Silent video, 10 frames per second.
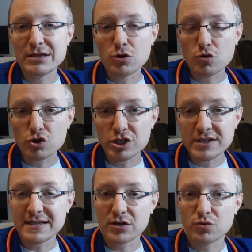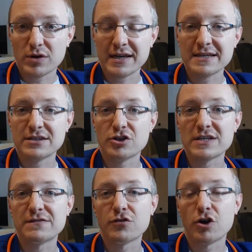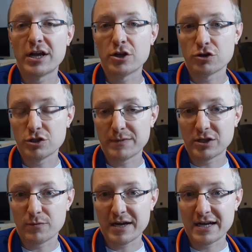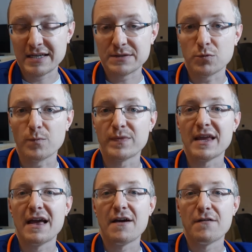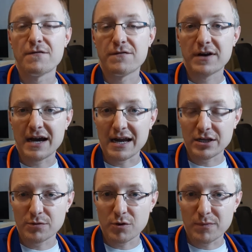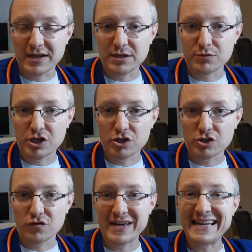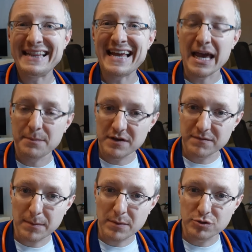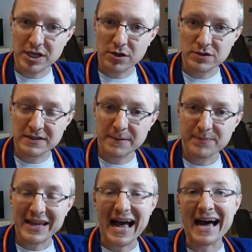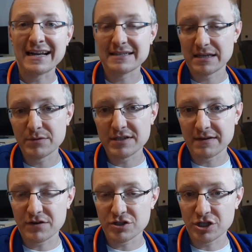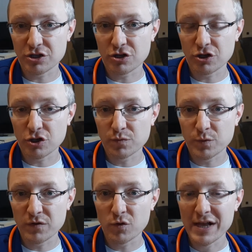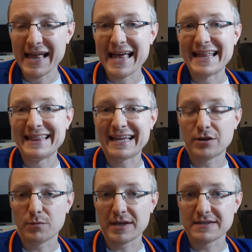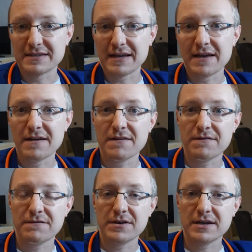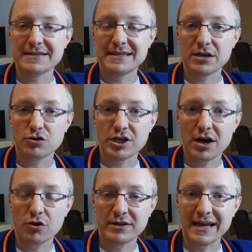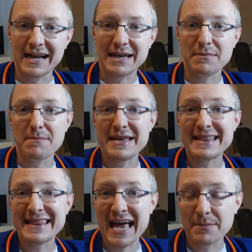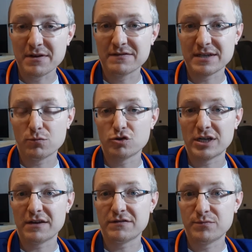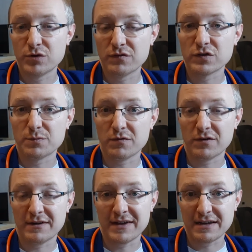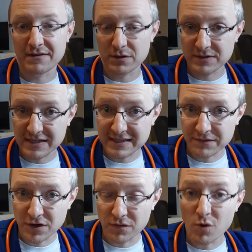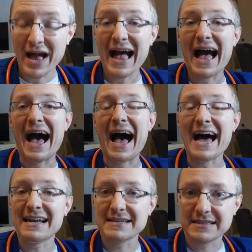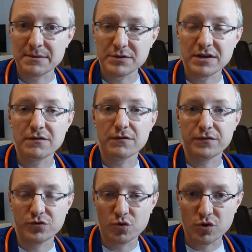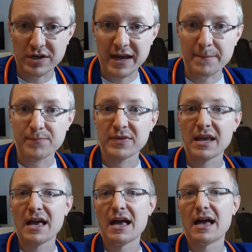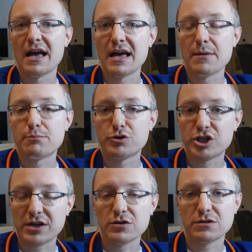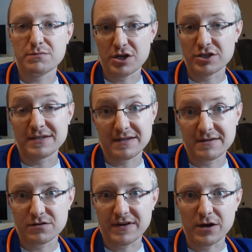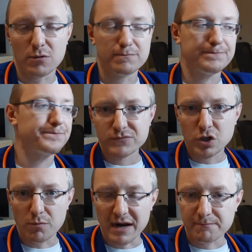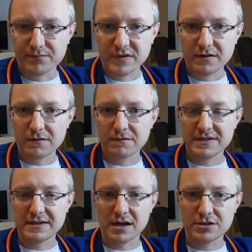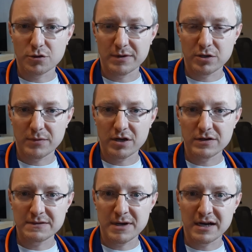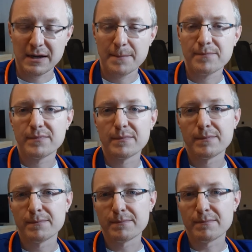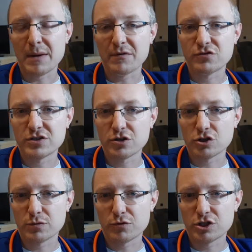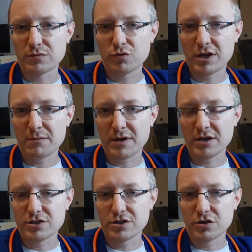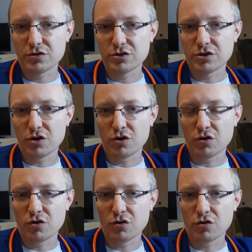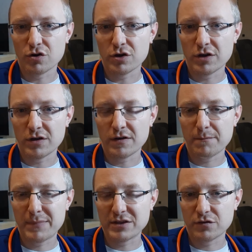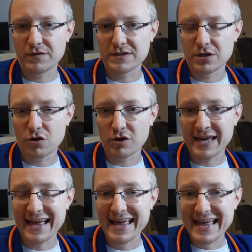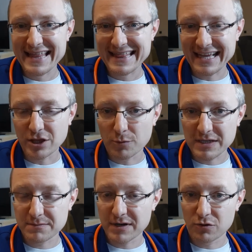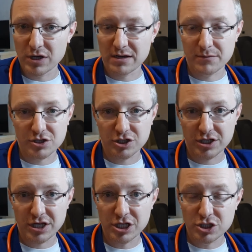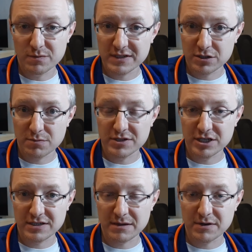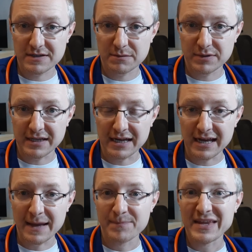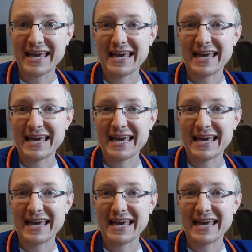Różnica, która jest, to jest w kolejności patomechanizmu. W kardymiopatii przerostowej najpierw mamy przerost, a następnie zawężenie drogi odpływu, natomiast e, w stenozie aortalnej mamy najpierw zaburzenia wypływu spowodowane wadą zastawkową, a następnie wtórnie e, przerost mięśnia sercowego. Dobra, wystarczy o patomechanizmach. Mm, mamy wszystko, co potrzebujemy, jeśli chodzi o e, patofizjologię Natomiast brakuje nam jeszcze jednej liczby, żeby się zabrać za pytanie